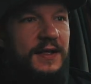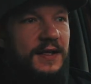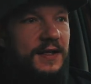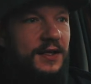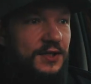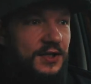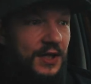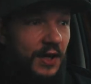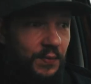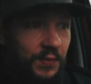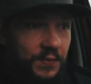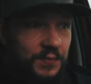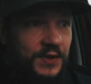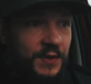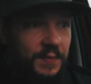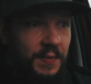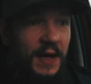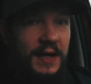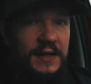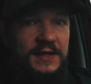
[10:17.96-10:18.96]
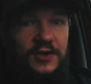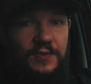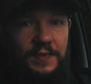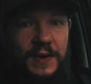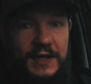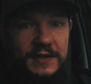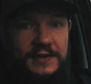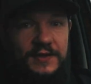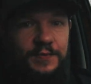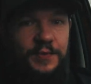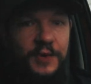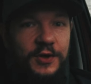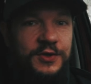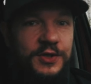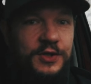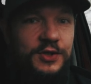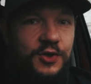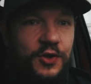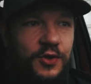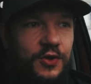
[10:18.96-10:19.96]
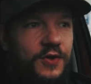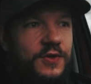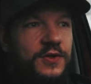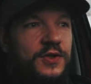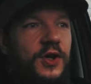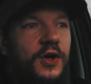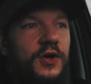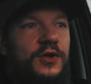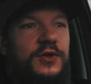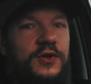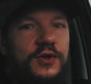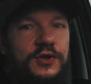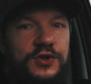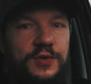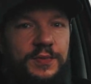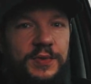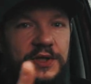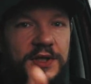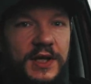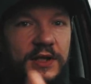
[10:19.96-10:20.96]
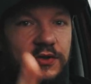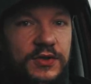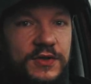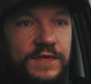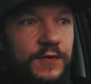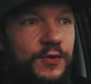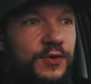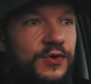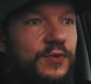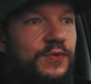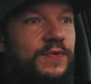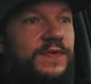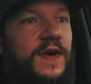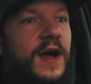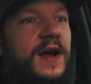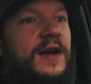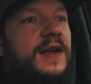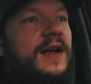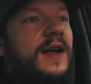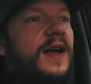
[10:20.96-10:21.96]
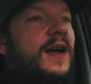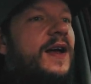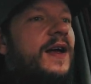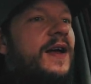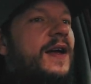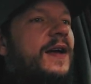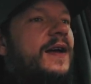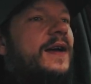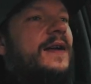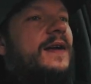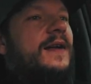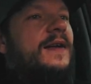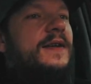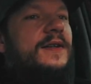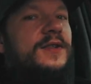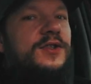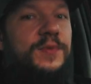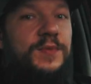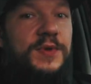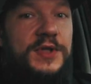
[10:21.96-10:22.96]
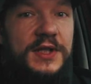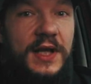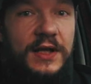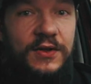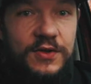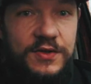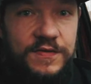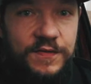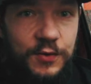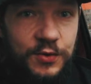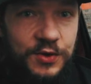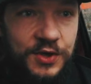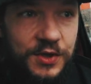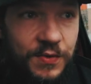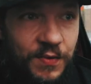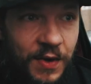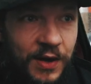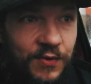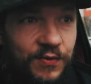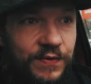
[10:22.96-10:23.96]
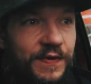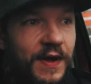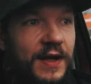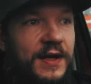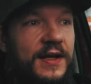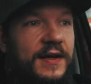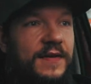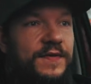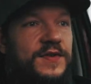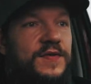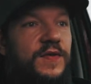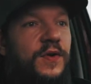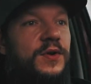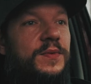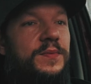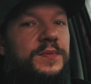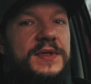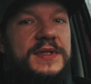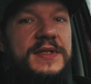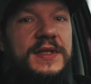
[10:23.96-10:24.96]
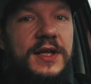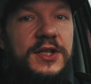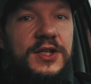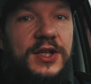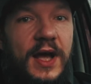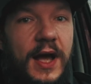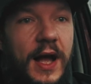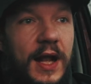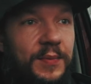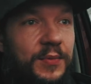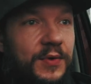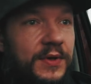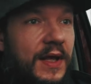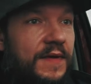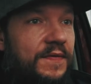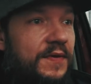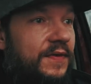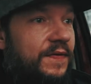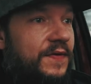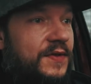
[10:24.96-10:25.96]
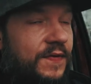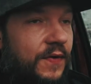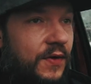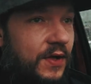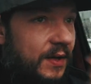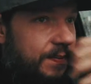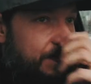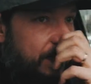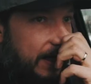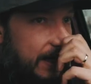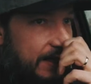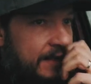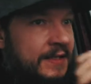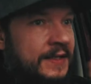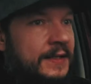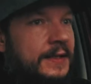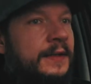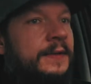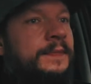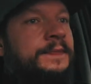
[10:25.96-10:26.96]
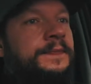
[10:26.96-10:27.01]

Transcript: I chciałbym Cię bardzo, bardzo prosić gorąco o to, żebyś na to zwrócił uwagę. Żebyś na to zwróciła uwagę w swoim biznesie albo nawet w swojej pracy.